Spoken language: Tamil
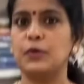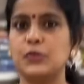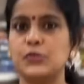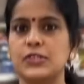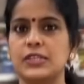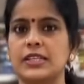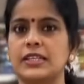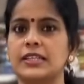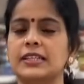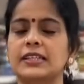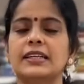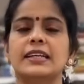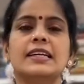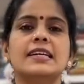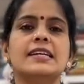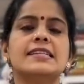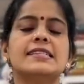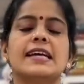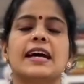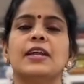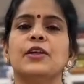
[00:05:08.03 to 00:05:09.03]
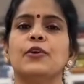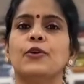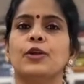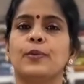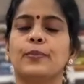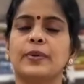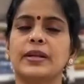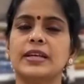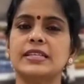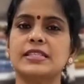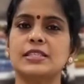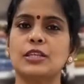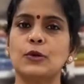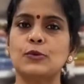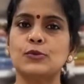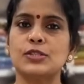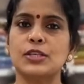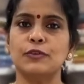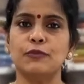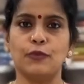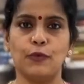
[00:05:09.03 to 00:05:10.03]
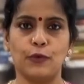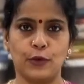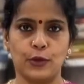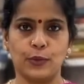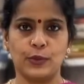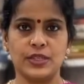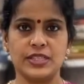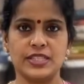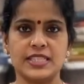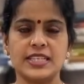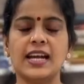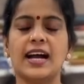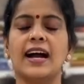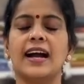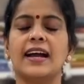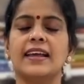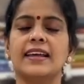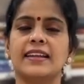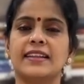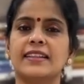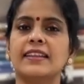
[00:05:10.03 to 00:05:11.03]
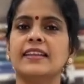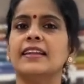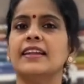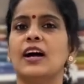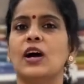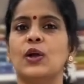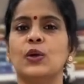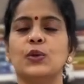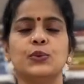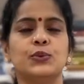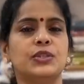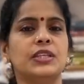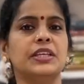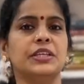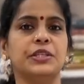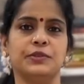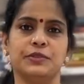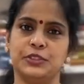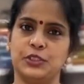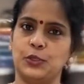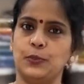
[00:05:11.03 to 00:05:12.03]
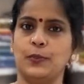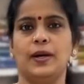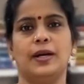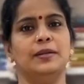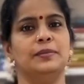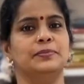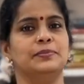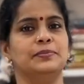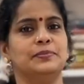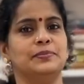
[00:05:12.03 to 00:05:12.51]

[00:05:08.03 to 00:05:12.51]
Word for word: ப்ளவுஸ் இருக்கு சாரியோட பிரைஸ் தௌசண்ட் ஃபோர் டுவெண்ட்டி ஆயிரத்தி நானூத்தி இருபது ரூபாய்